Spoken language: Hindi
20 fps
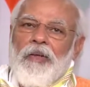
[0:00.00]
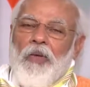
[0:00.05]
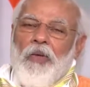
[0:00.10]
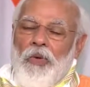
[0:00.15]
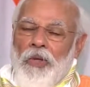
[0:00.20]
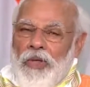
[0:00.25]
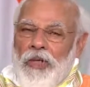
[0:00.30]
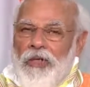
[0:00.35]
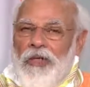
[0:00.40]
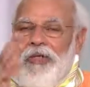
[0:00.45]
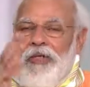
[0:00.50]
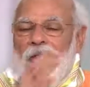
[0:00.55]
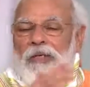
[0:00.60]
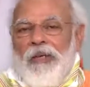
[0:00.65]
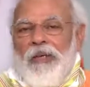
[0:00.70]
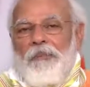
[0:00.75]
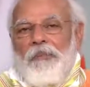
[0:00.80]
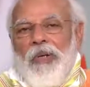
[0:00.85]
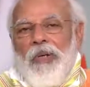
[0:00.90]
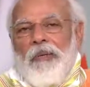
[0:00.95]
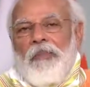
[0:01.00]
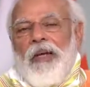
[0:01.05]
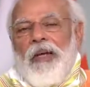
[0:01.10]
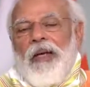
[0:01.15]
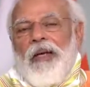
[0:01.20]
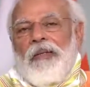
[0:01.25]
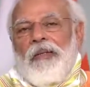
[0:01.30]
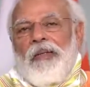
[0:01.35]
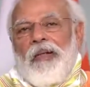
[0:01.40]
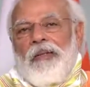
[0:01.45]
योगी जी से संपर्क में
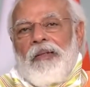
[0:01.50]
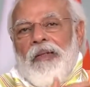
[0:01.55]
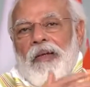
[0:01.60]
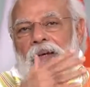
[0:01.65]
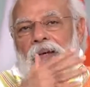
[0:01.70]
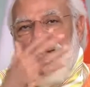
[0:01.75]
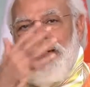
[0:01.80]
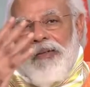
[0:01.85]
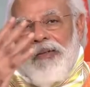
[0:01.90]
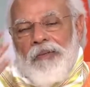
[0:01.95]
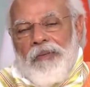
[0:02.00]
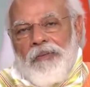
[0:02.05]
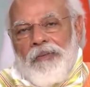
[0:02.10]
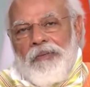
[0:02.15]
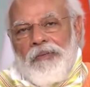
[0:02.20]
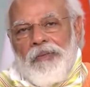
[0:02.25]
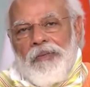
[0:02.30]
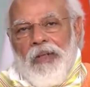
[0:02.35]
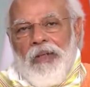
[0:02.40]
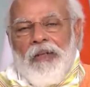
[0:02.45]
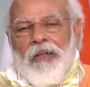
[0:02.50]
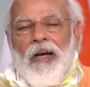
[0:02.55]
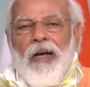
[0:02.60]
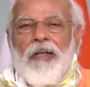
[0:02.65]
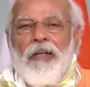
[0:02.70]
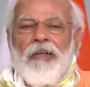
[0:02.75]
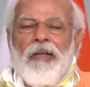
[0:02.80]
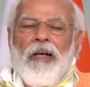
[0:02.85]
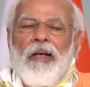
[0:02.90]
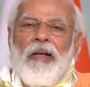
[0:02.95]
रहता था
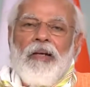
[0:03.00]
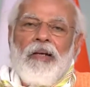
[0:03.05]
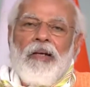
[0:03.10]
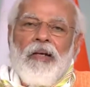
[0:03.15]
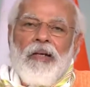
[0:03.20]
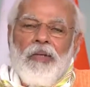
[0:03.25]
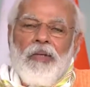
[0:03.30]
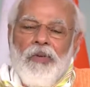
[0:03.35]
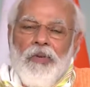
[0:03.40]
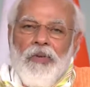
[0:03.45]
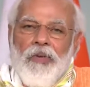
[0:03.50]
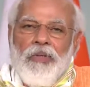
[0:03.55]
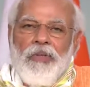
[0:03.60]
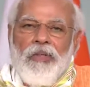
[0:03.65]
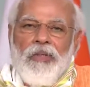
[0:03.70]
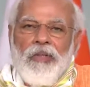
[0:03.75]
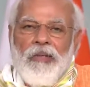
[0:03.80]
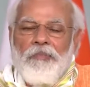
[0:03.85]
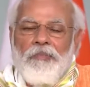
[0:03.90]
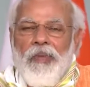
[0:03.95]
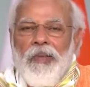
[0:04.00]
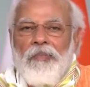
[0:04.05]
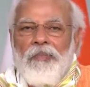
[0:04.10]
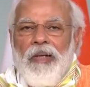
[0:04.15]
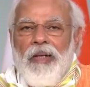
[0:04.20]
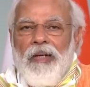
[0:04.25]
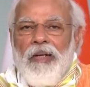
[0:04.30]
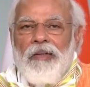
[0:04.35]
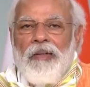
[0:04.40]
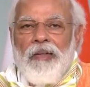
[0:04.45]
सरकार के अलग अलग लोगों से संपर्क
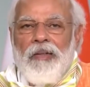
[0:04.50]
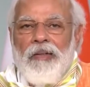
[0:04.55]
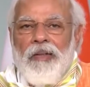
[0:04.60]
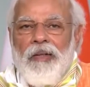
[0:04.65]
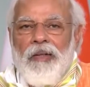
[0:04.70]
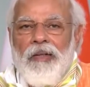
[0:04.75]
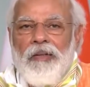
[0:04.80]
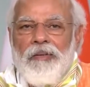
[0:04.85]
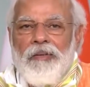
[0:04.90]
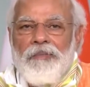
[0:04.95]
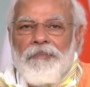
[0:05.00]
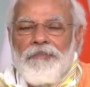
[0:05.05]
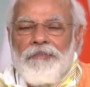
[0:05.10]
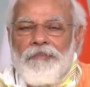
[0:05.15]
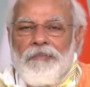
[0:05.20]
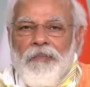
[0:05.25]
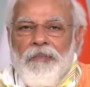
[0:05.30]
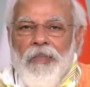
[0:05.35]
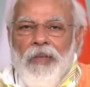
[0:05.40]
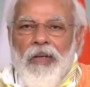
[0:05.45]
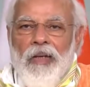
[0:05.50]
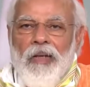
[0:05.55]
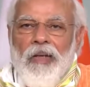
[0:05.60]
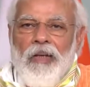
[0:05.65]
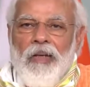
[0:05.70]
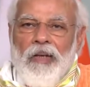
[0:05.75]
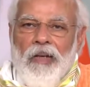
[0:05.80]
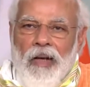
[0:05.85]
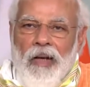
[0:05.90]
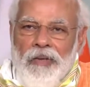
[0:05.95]
में रहता था
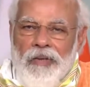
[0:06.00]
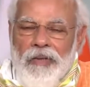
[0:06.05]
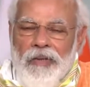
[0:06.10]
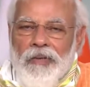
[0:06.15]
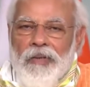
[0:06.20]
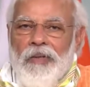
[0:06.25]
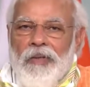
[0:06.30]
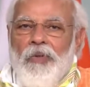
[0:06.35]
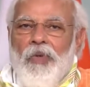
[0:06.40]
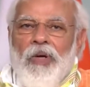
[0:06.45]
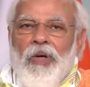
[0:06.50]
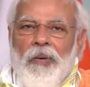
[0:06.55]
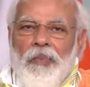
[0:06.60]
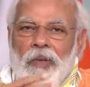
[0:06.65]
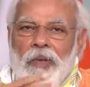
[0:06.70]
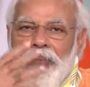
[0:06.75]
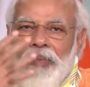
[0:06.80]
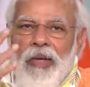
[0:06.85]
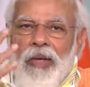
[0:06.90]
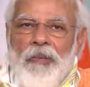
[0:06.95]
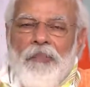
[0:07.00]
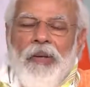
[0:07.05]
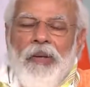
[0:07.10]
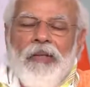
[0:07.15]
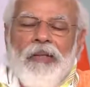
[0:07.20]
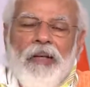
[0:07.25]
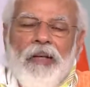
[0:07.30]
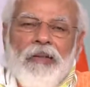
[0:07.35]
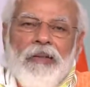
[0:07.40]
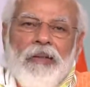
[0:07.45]
काशी से जो खबरें मेरे
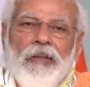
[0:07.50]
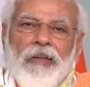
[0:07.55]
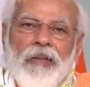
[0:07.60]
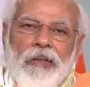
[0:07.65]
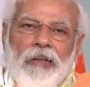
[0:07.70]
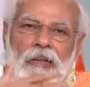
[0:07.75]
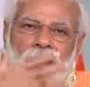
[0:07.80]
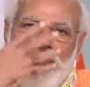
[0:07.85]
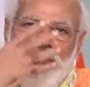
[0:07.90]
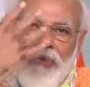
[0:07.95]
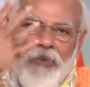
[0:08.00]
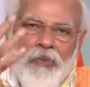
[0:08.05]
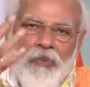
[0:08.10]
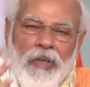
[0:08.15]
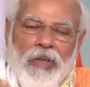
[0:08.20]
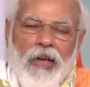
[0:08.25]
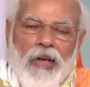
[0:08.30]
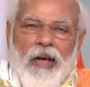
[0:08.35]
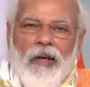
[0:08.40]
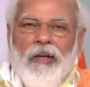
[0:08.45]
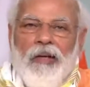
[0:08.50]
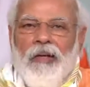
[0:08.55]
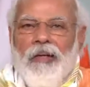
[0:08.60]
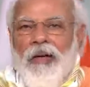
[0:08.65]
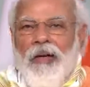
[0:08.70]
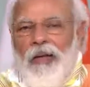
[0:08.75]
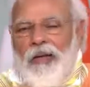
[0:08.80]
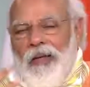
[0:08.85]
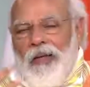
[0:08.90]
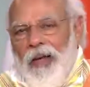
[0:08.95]
पास आती थी उसमें क्या
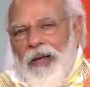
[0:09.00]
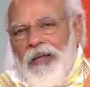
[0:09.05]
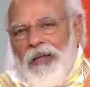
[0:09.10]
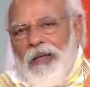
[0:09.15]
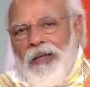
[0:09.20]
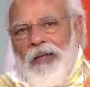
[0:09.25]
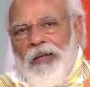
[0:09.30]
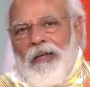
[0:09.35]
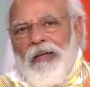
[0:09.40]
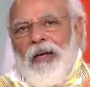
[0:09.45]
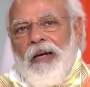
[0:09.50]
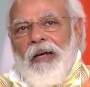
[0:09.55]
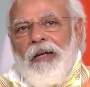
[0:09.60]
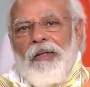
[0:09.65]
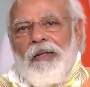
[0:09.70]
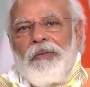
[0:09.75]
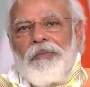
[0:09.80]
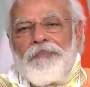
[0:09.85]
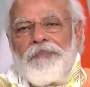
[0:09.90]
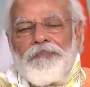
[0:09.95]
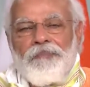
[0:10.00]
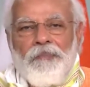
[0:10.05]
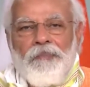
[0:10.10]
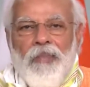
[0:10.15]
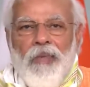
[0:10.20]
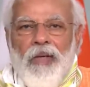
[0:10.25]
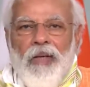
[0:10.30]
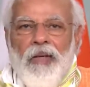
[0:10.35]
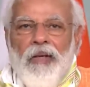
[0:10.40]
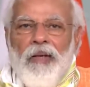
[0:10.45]
करना क्या नहीं करना
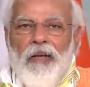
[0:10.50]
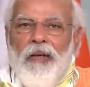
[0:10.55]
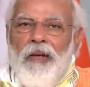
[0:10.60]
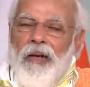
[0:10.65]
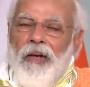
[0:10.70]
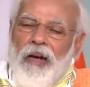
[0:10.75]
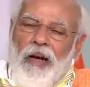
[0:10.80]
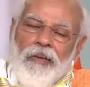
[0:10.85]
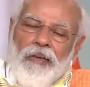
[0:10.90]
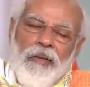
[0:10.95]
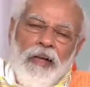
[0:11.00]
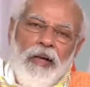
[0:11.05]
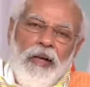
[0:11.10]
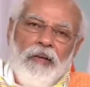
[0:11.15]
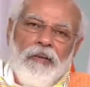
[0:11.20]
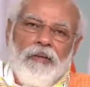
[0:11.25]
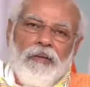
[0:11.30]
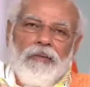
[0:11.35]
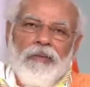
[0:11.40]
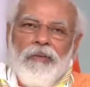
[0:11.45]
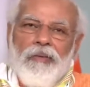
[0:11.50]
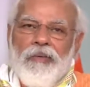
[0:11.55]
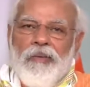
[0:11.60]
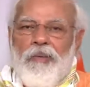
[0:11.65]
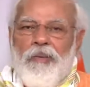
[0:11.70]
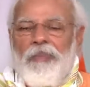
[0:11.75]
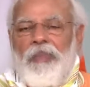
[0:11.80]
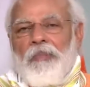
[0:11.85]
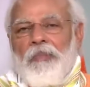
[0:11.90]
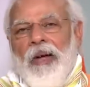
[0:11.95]
लगातार
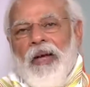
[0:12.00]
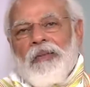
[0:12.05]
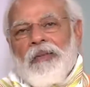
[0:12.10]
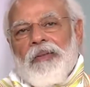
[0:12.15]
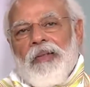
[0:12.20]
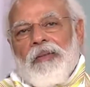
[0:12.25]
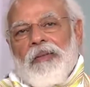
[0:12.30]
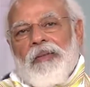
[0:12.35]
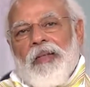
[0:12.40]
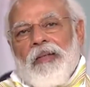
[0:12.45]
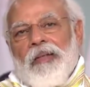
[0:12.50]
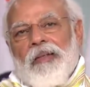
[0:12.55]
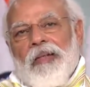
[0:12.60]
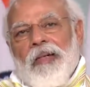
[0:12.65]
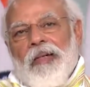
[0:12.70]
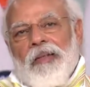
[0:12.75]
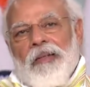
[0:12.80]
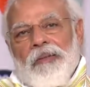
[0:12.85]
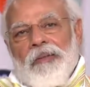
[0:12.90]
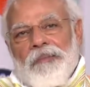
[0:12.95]
सबसे बात करता था